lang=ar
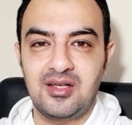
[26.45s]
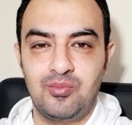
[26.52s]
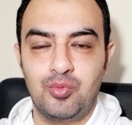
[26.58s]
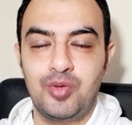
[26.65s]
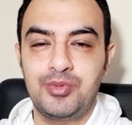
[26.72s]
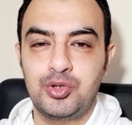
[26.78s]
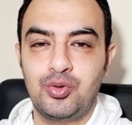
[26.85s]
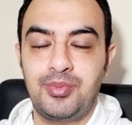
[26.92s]

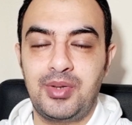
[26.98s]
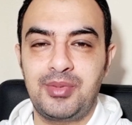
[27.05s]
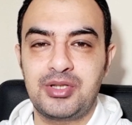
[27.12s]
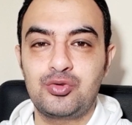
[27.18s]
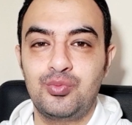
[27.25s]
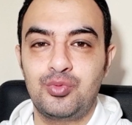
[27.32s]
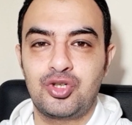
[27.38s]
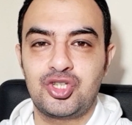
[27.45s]
المهم ان هم
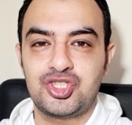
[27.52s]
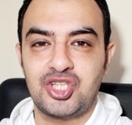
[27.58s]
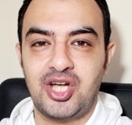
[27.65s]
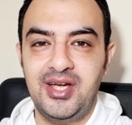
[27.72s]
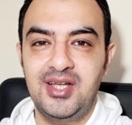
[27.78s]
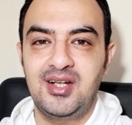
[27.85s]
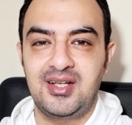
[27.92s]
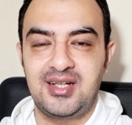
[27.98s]
مكتوب
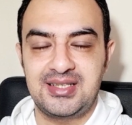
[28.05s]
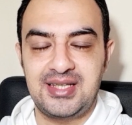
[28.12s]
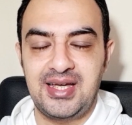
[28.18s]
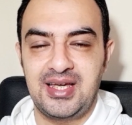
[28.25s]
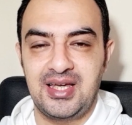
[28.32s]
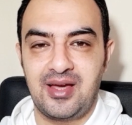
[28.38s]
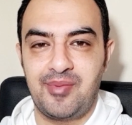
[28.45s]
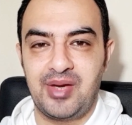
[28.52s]
مرشحين
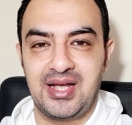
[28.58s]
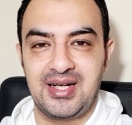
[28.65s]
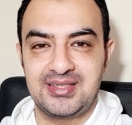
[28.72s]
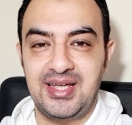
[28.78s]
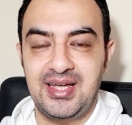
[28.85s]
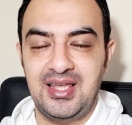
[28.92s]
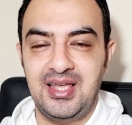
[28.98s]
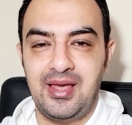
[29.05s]
لنتائج ايجابيه
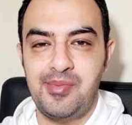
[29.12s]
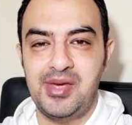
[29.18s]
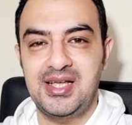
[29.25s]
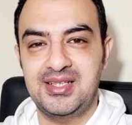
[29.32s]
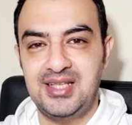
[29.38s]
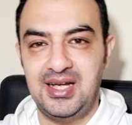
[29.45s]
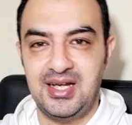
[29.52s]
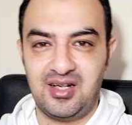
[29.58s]
النتائج الايجابيه
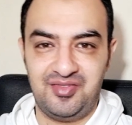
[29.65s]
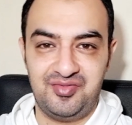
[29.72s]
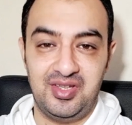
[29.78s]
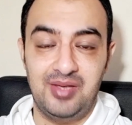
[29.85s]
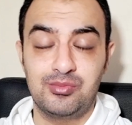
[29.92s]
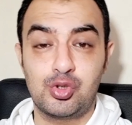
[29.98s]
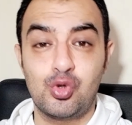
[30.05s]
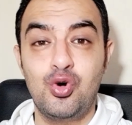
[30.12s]
دي اللي انا
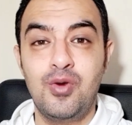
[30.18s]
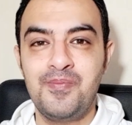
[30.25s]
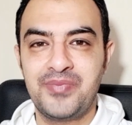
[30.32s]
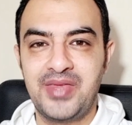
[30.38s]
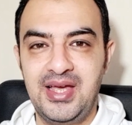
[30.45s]
فهمته